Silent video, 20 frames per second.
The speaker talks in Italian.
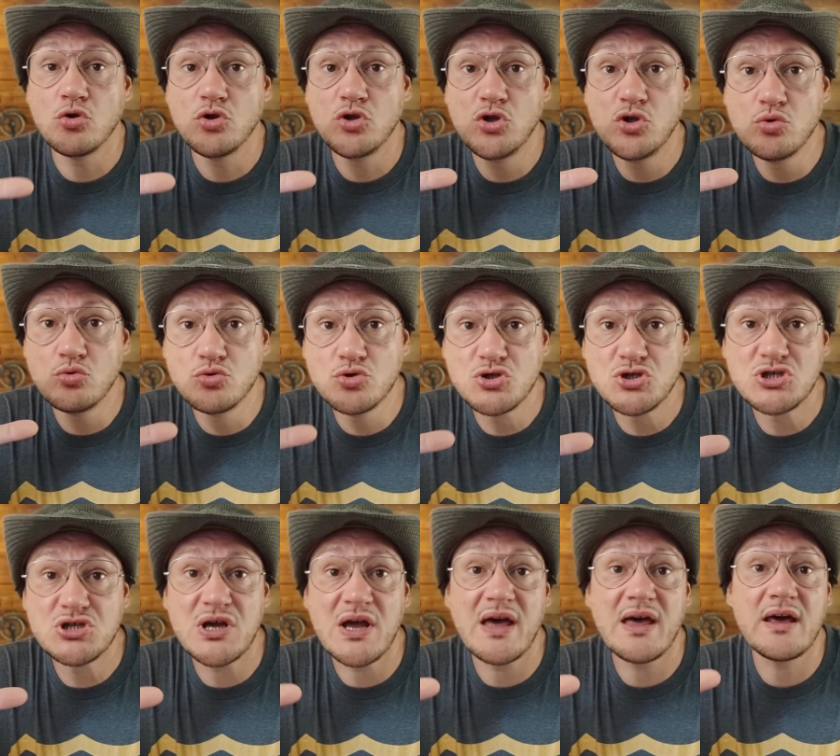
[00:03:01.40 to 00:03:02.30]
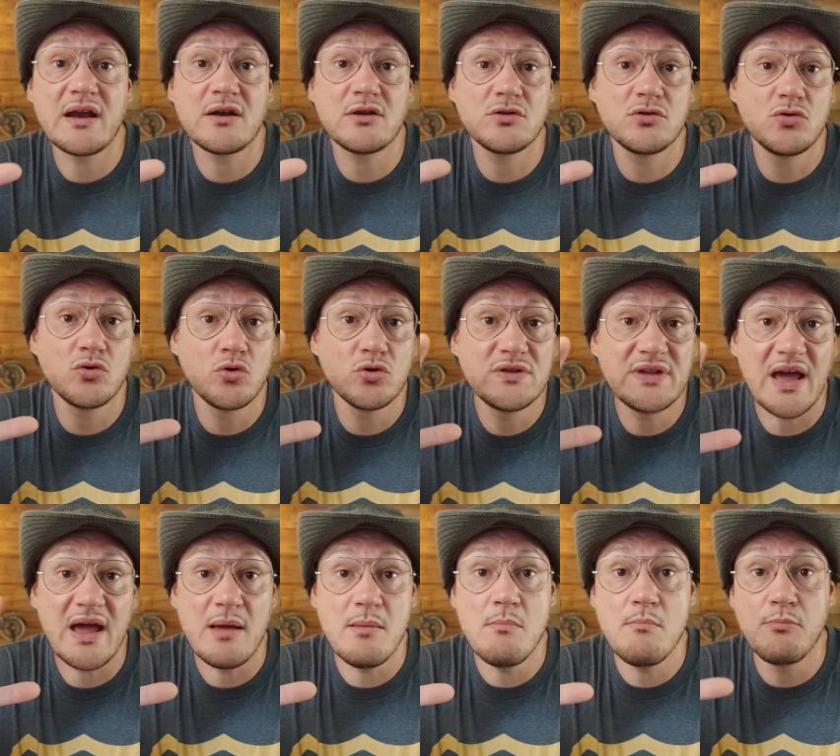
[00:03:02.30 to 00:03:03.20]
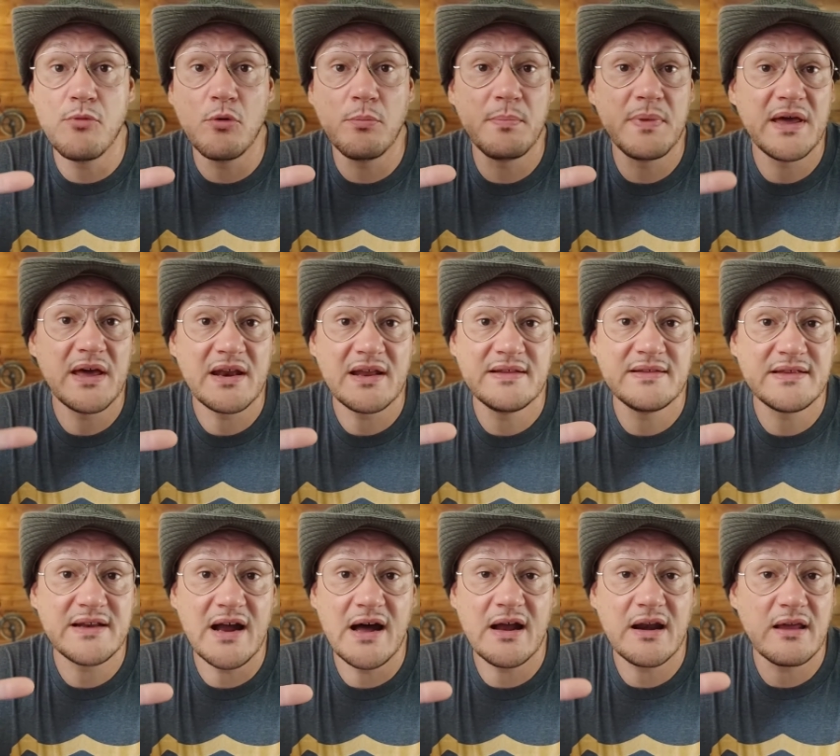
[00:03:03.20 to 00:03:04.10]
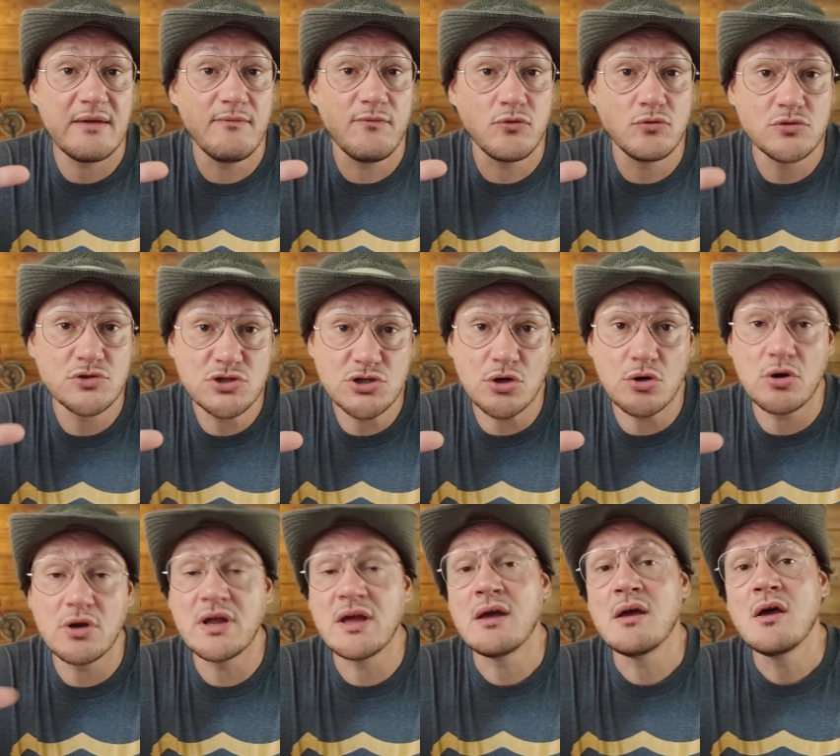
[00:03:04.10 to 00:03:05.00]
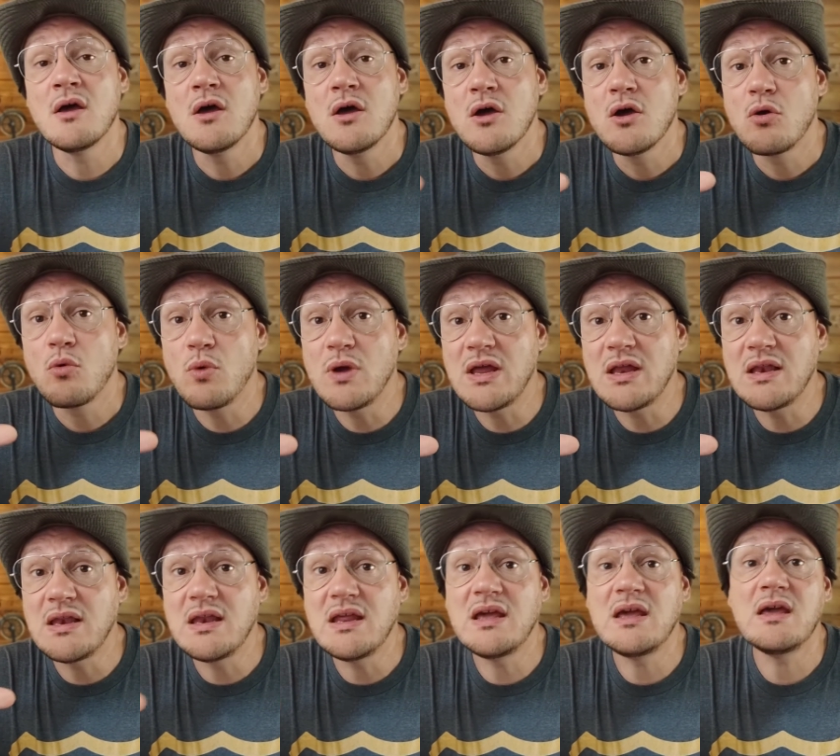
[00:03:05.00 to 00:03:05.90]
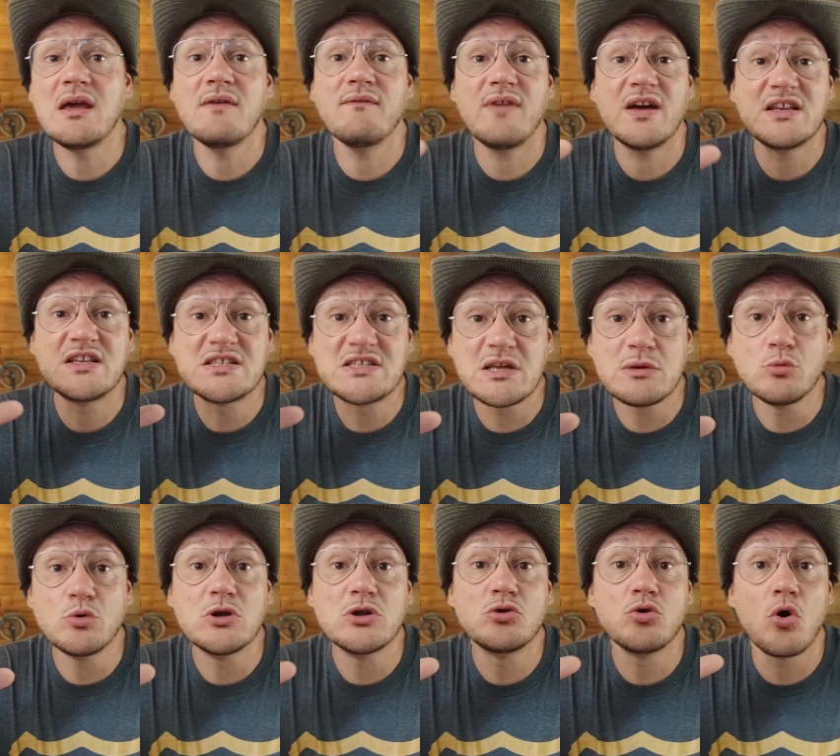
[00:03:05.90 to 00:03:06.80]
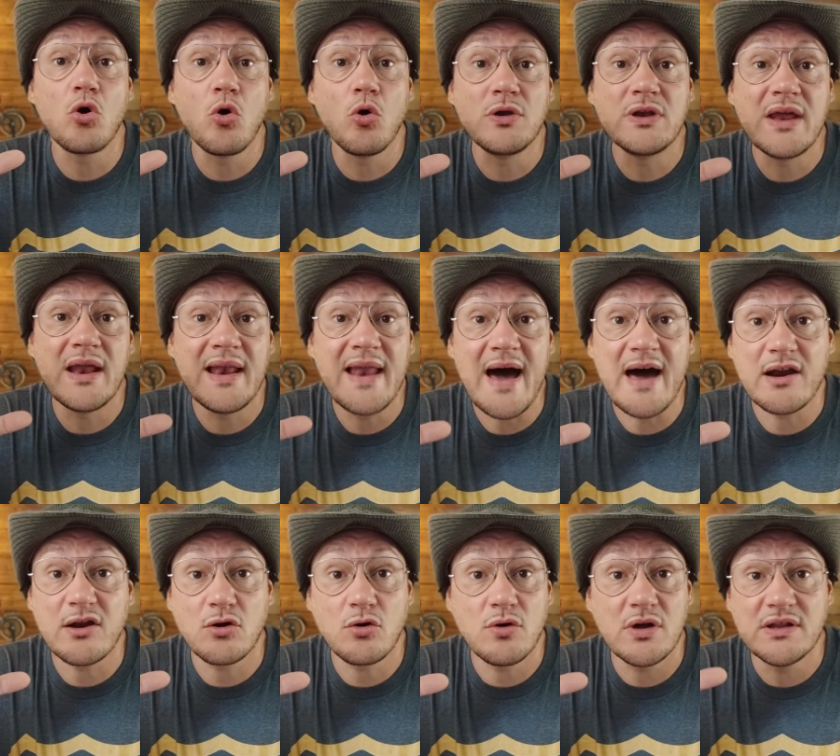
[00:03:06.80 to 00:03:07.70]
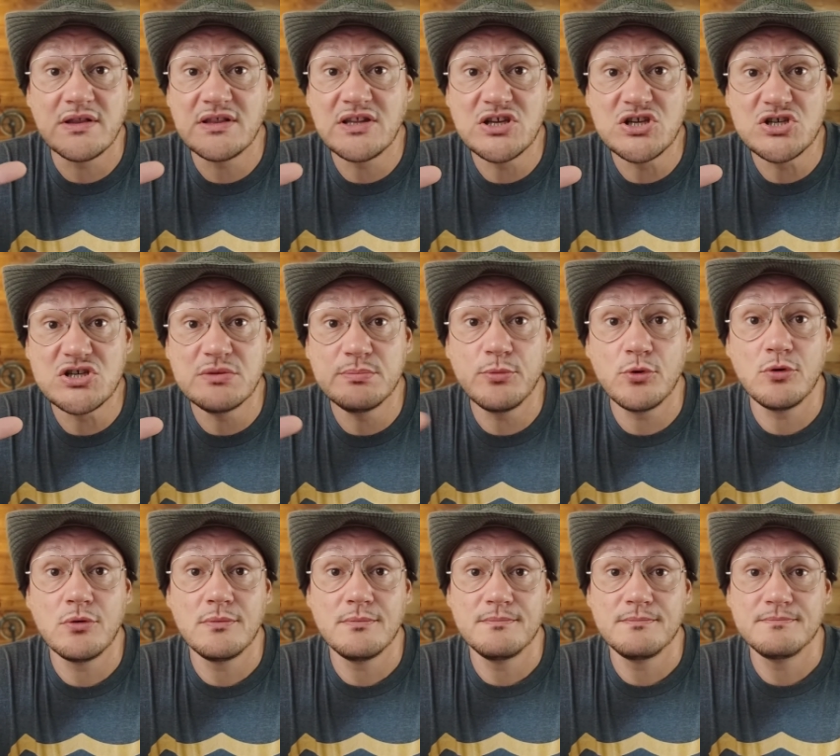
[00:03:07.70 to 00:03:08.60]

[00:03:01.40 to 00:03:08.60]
di un certo tempo per entrare in funzione, quindi va distribuito con largo anticipo.